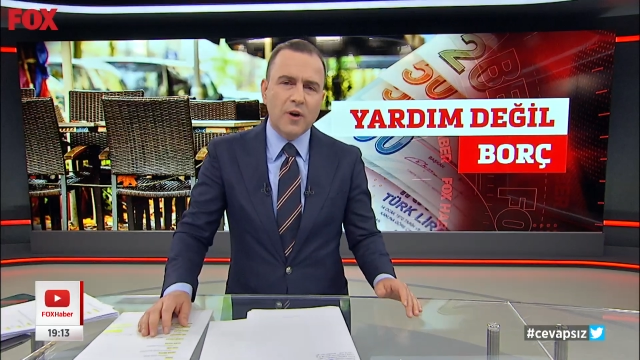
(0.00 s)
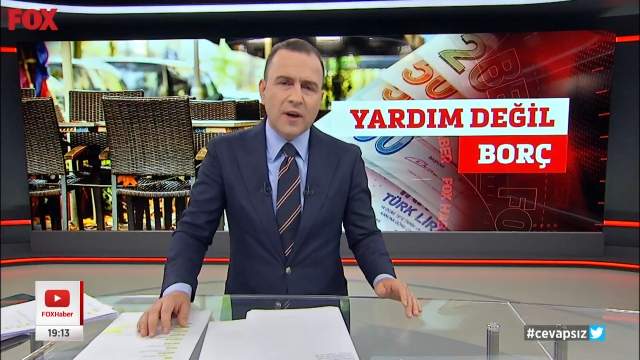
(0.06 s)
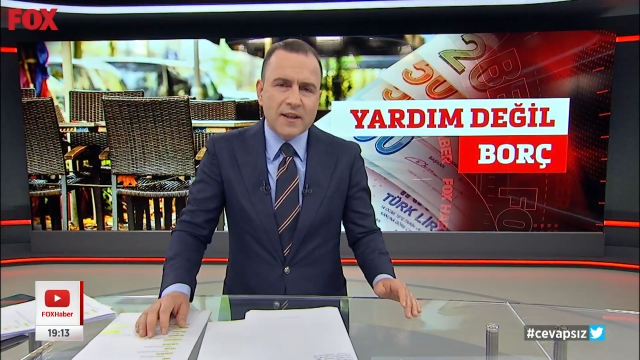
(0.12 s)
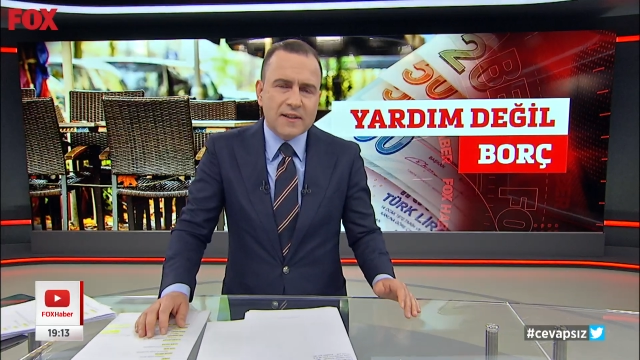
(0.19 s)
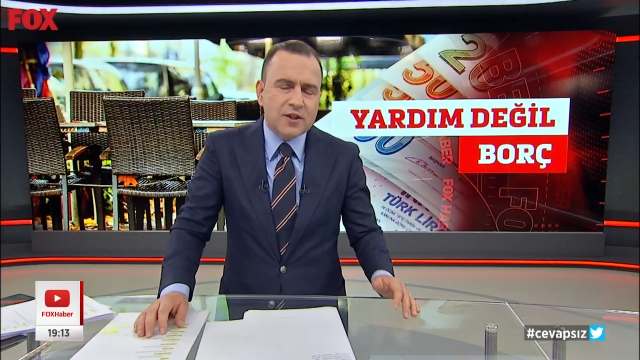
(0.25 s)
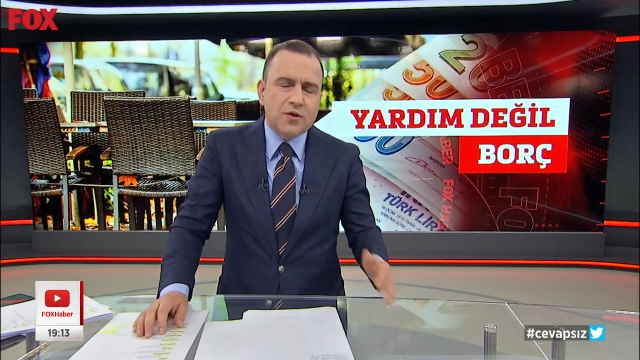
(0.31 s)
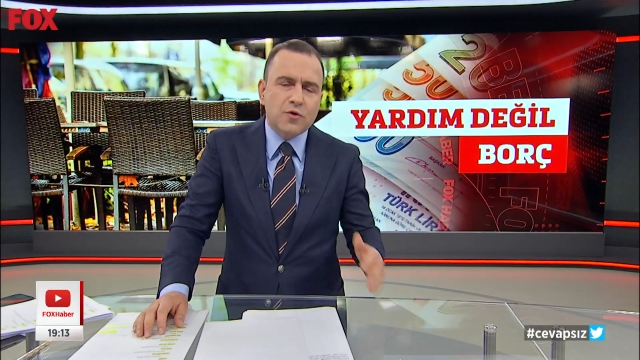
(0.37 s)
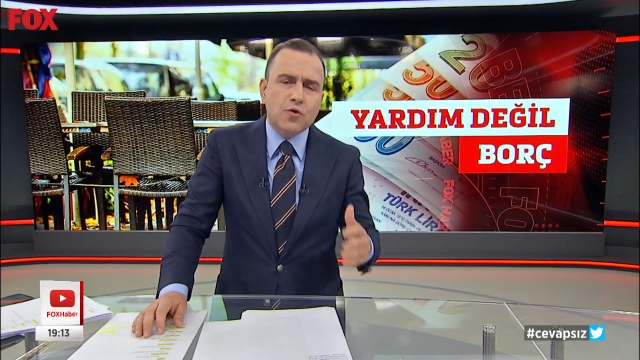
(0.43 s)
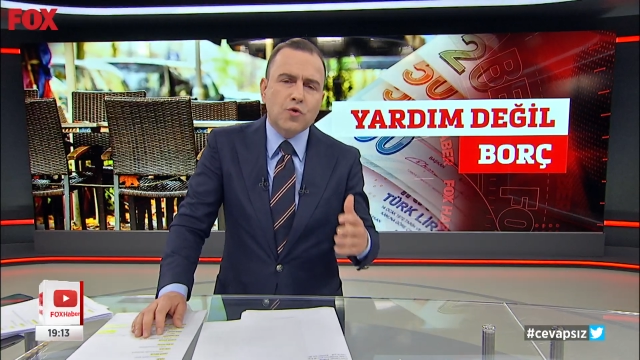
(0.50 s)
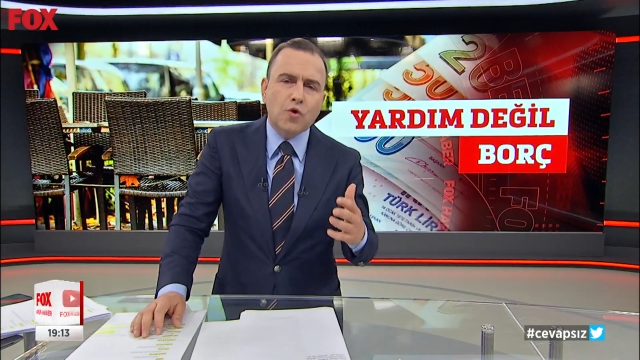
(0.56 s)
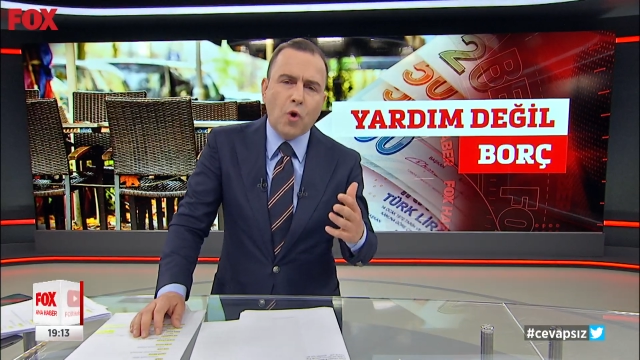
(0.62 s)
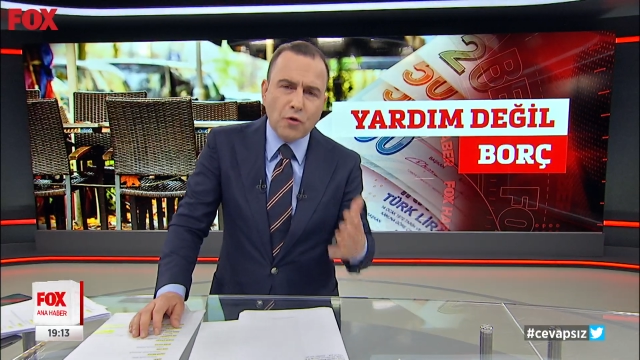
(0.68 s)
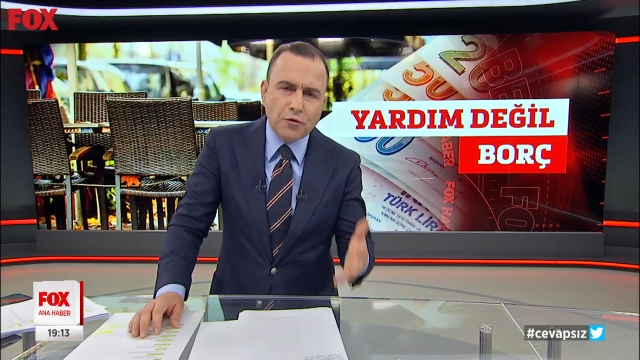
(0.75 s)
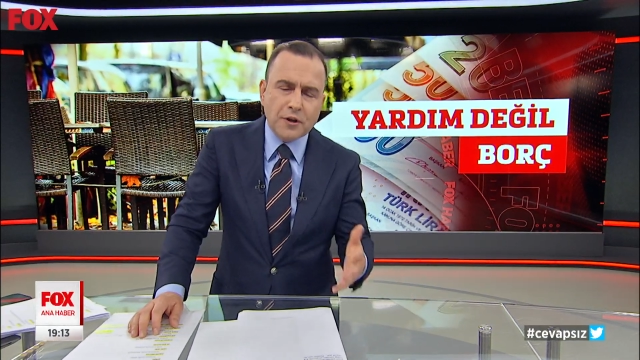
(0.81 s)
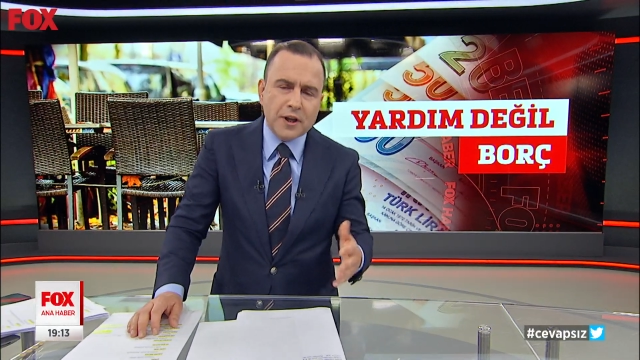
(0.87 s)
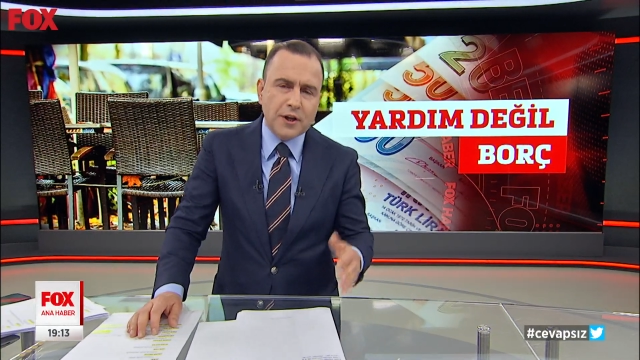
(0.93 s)
hayat için
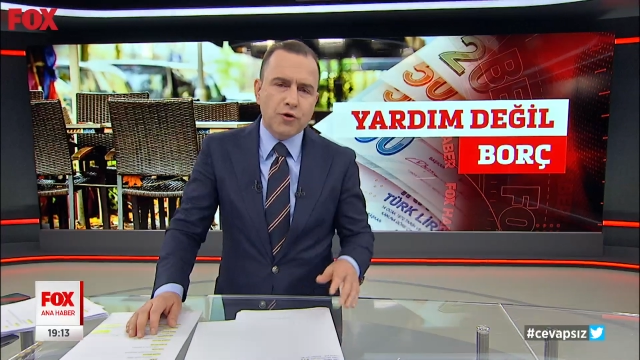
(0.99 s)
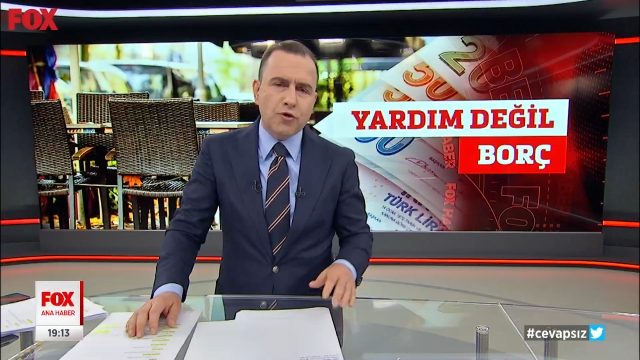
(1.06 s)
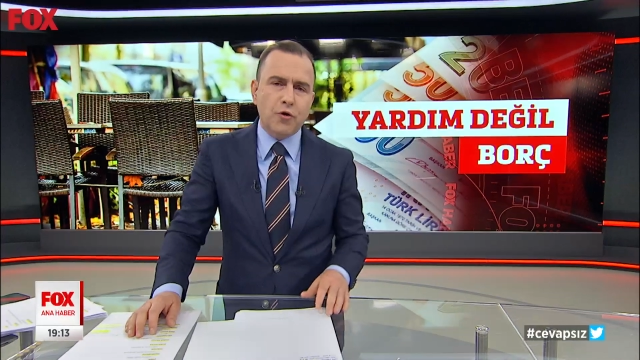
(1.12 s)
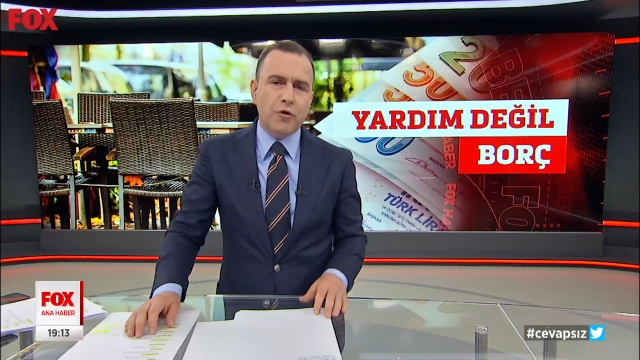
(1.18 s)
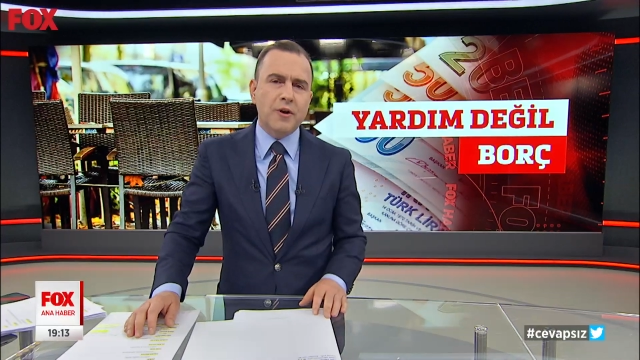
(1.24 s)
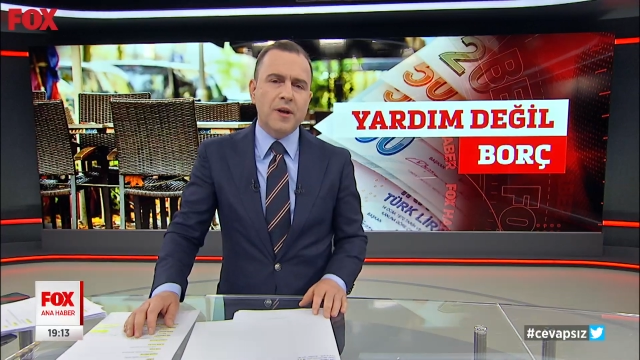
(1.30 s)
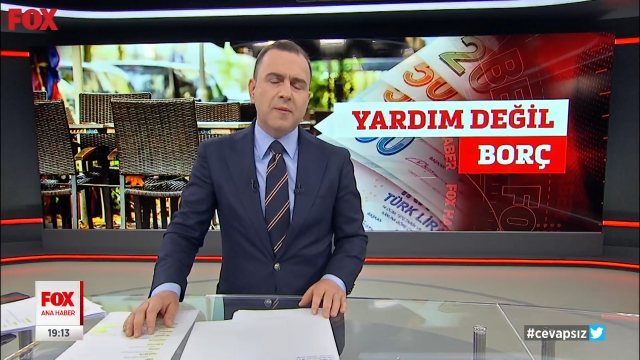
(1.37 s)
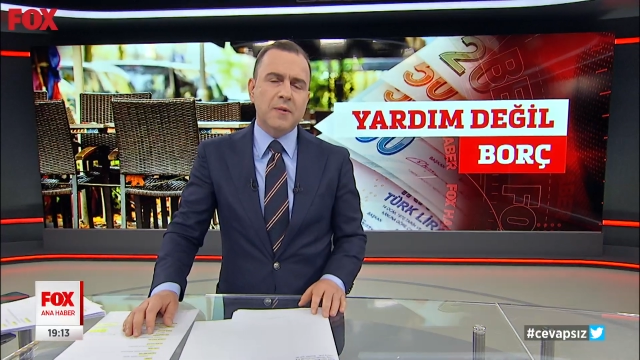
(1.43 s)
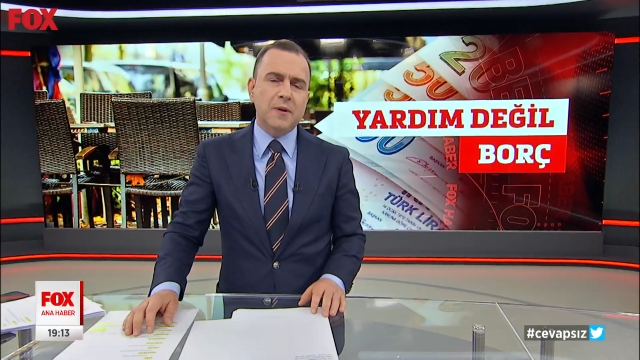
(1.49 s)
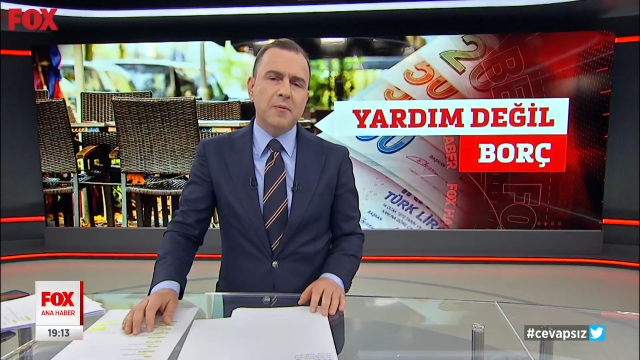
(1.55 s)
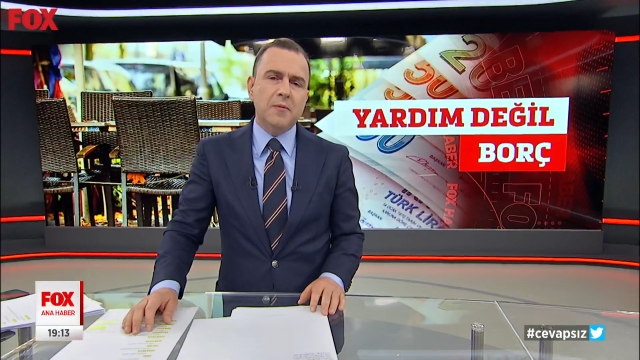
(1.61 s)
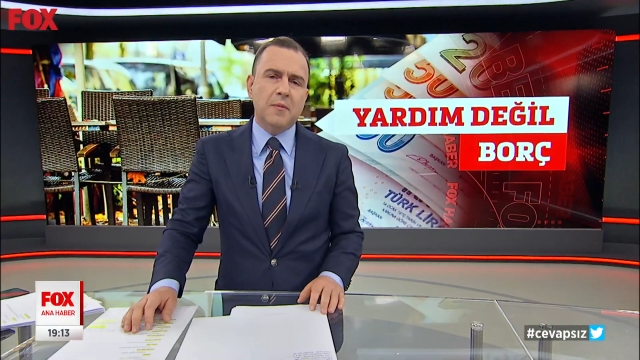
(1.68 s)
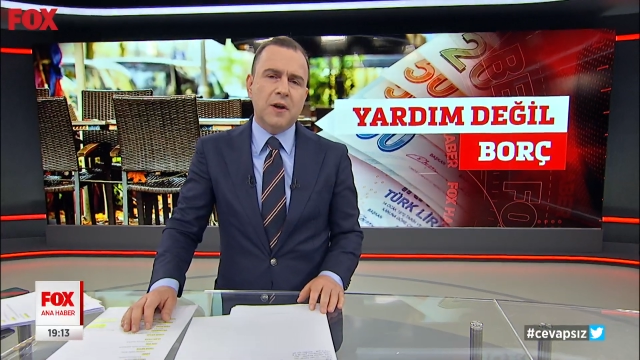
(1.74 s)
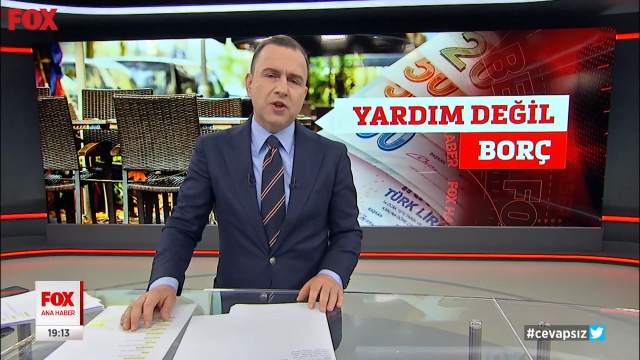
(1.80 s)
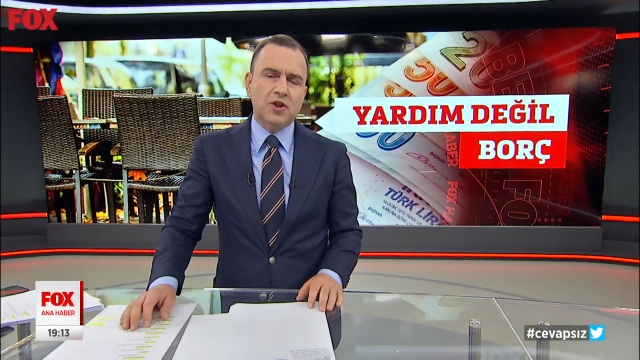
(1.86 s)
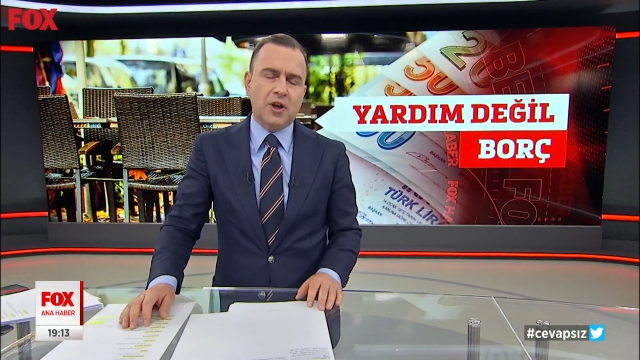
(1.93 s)
son derece önemli
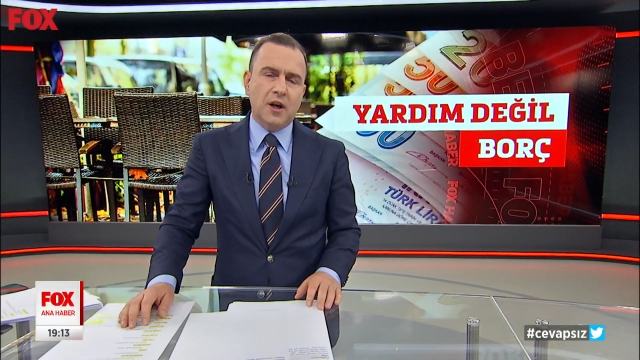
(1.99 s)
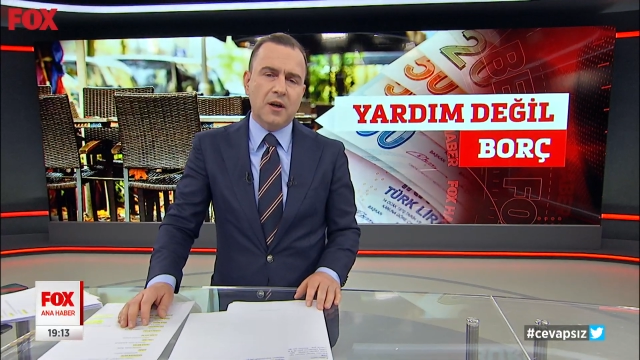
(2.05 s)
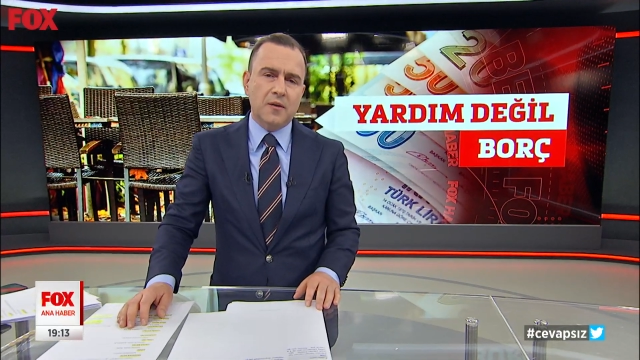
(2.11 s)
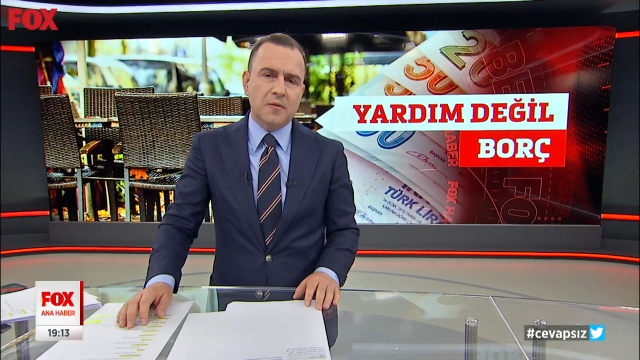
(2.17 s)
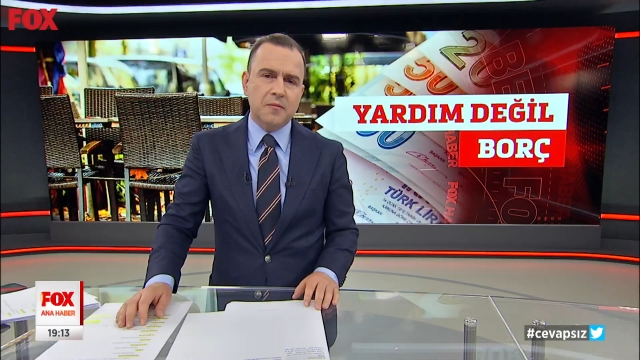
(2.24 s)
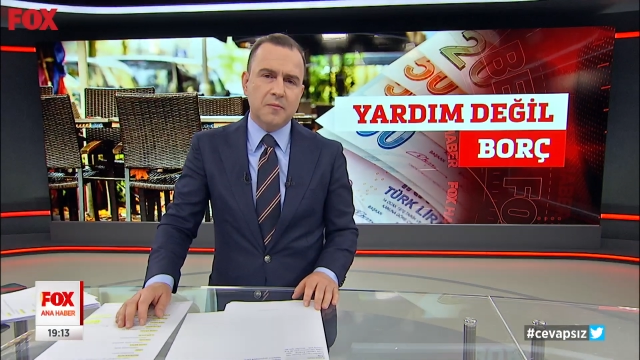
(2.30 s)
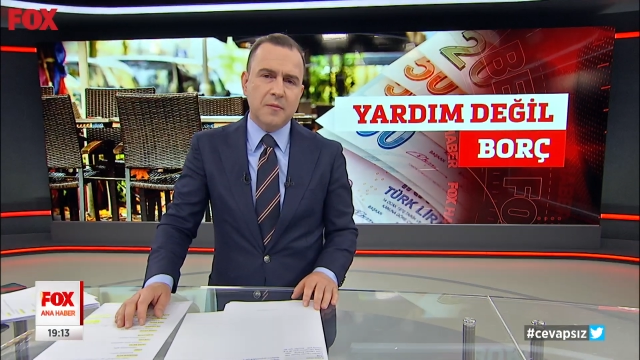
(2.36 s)
bir başka